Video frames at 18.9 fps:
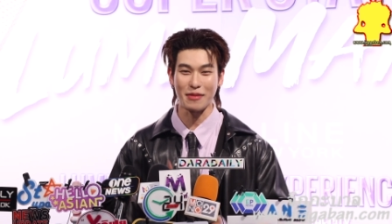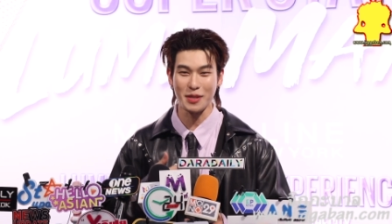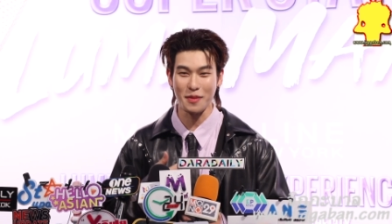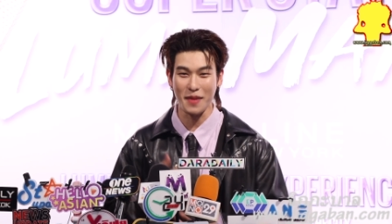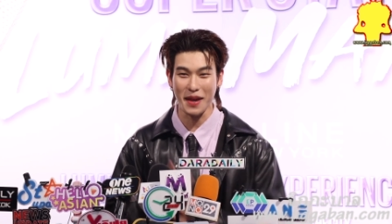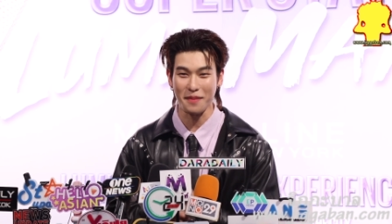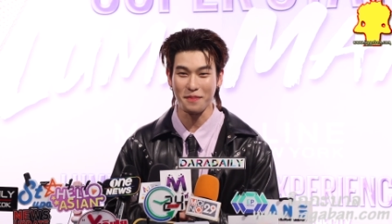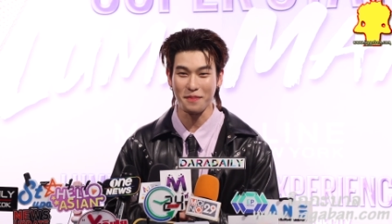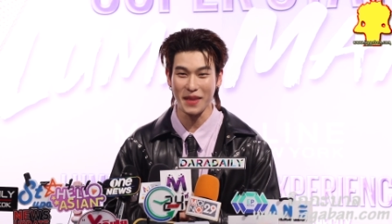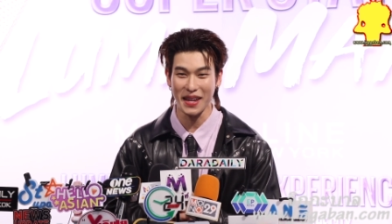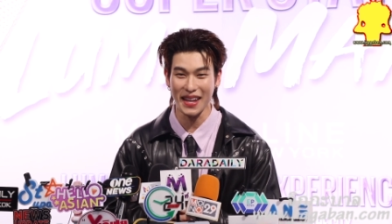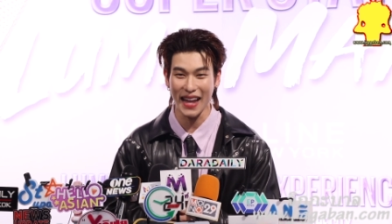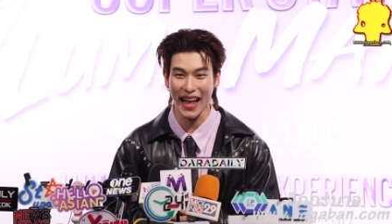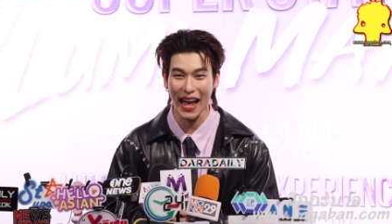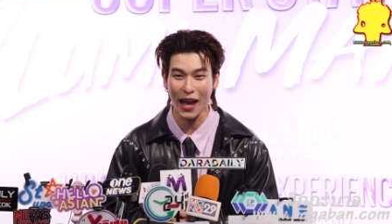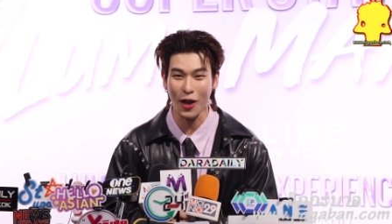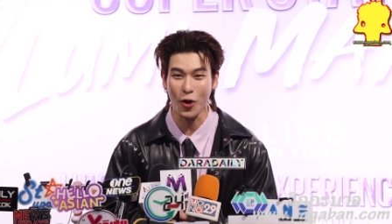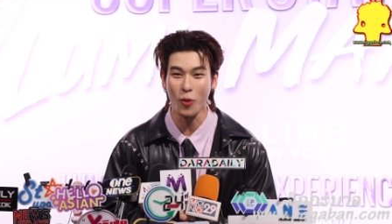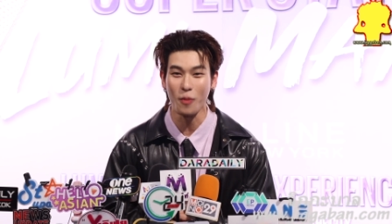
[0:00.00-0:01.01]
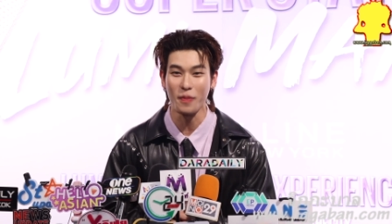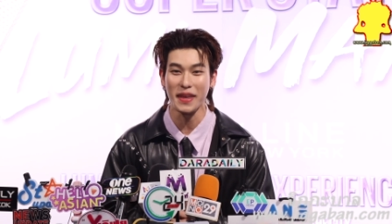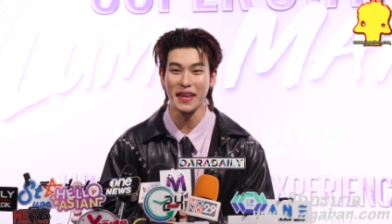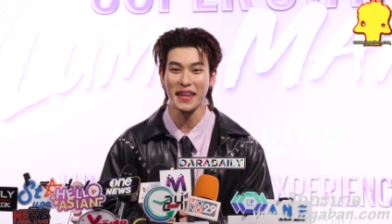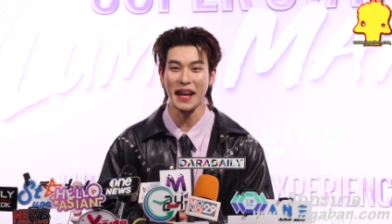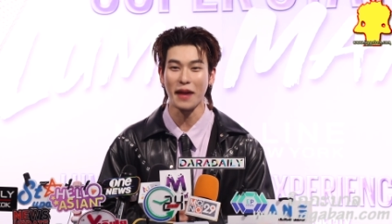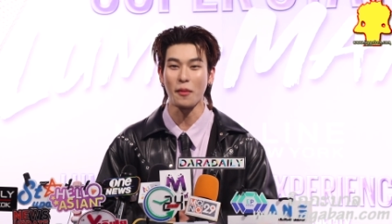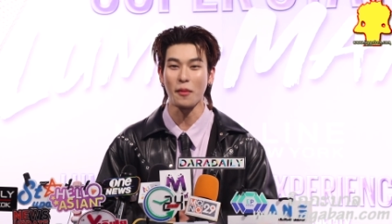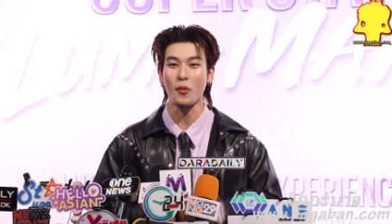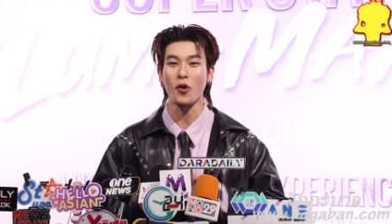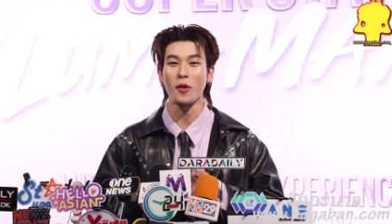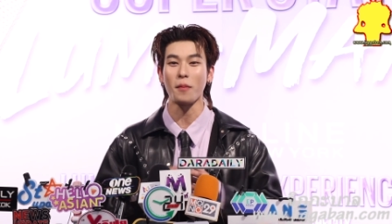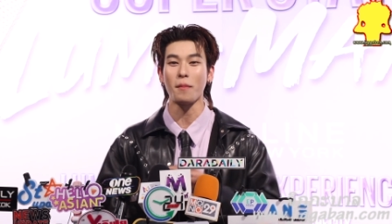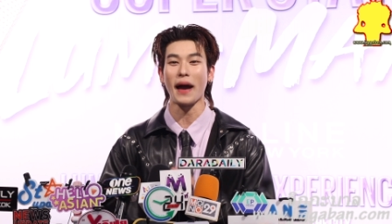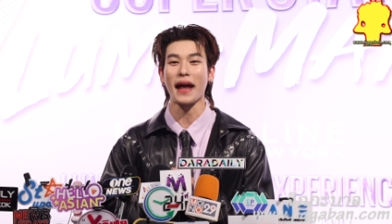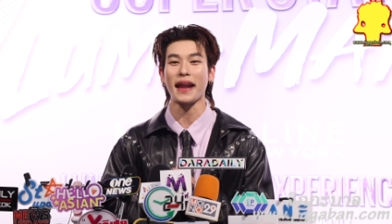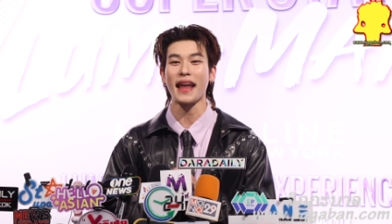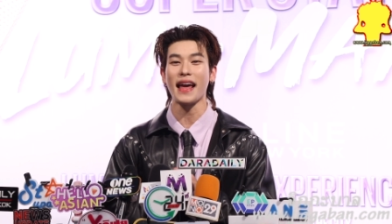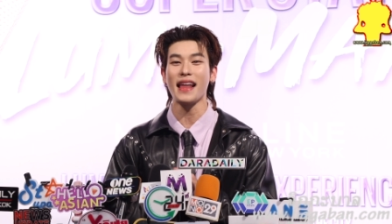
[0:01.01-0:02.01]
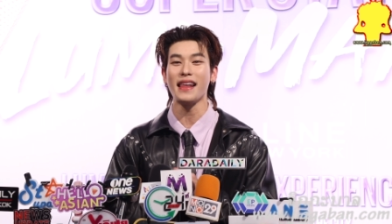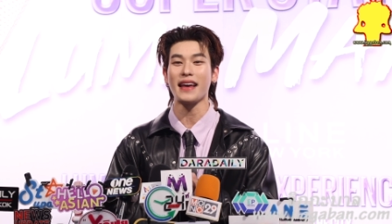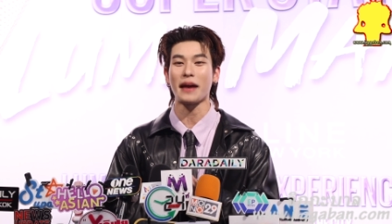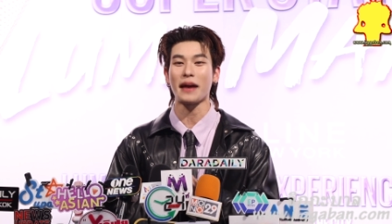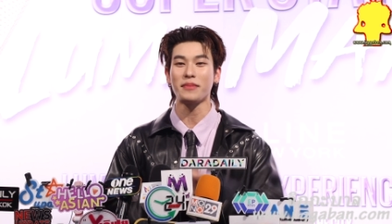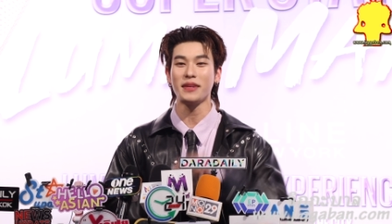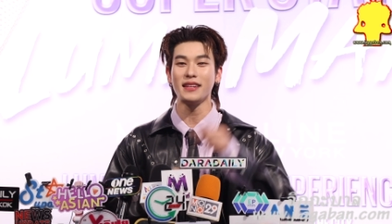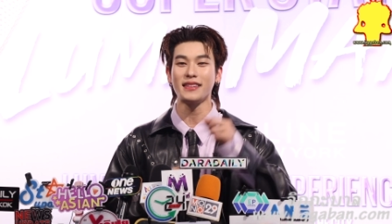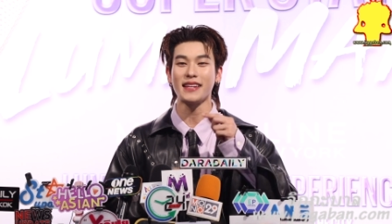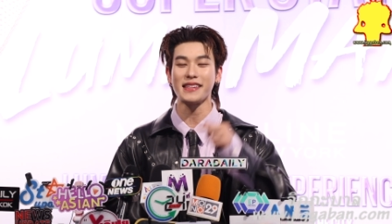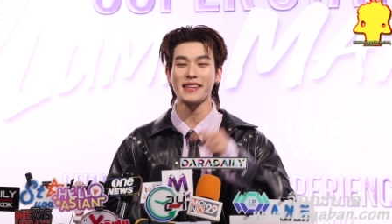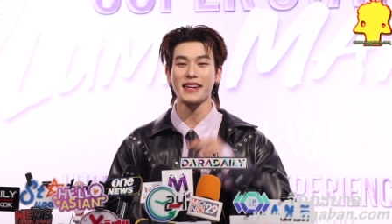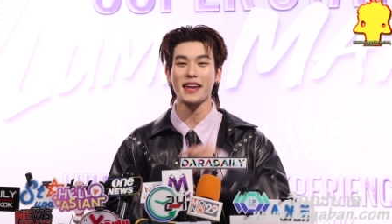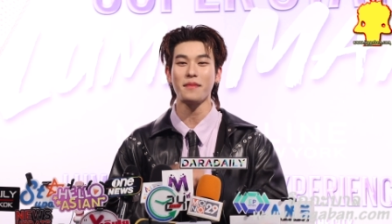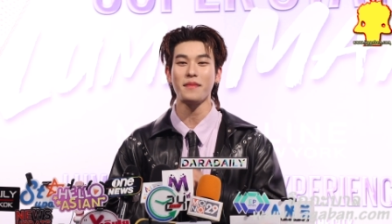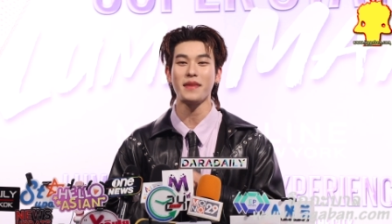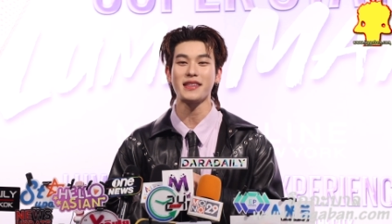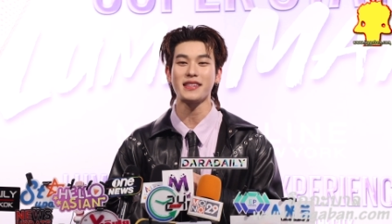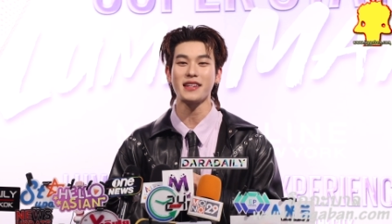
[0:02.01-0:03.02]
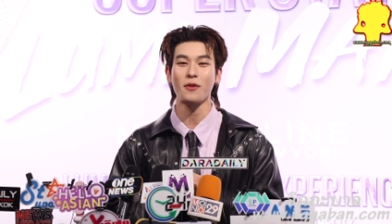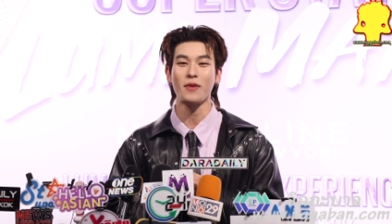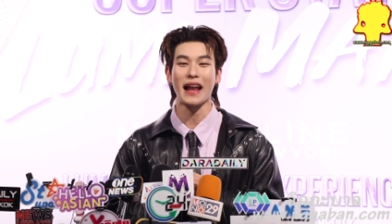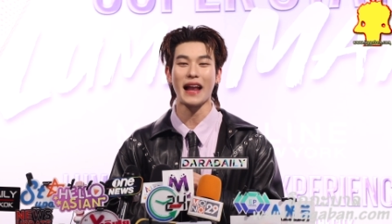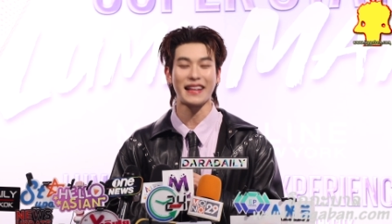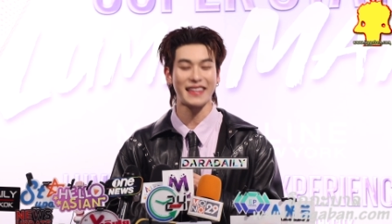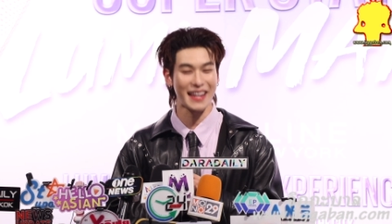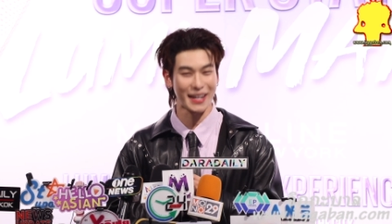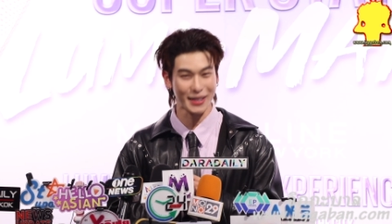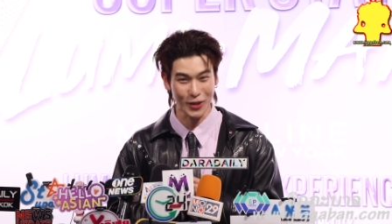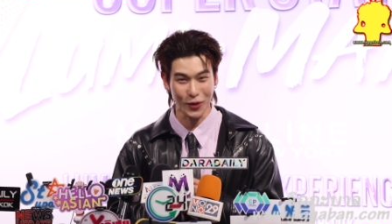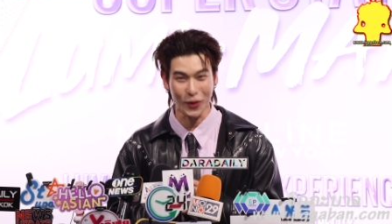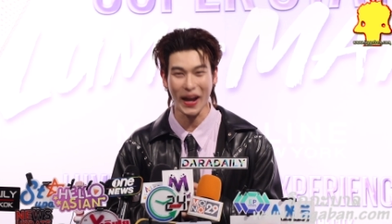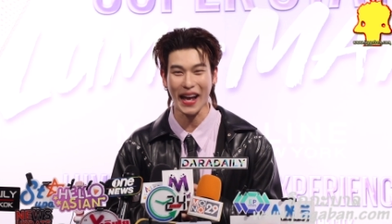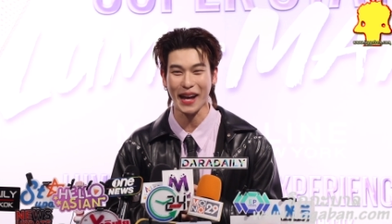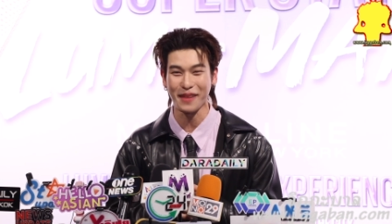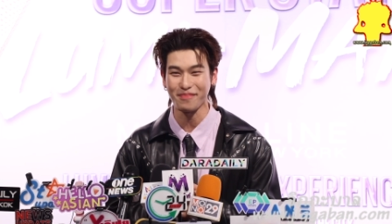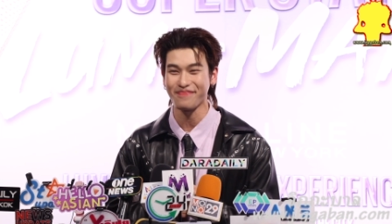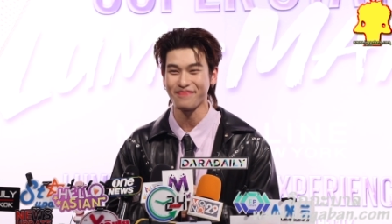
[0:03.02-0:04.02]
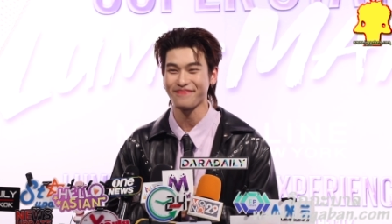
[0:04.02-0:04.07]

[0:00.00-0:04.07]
บ31 มีนาคมนี้นะผมกดบัตรได้เลยครับที่ไทเทิเก็ตเมเจอร์เวลาเที่ยงตรงครับ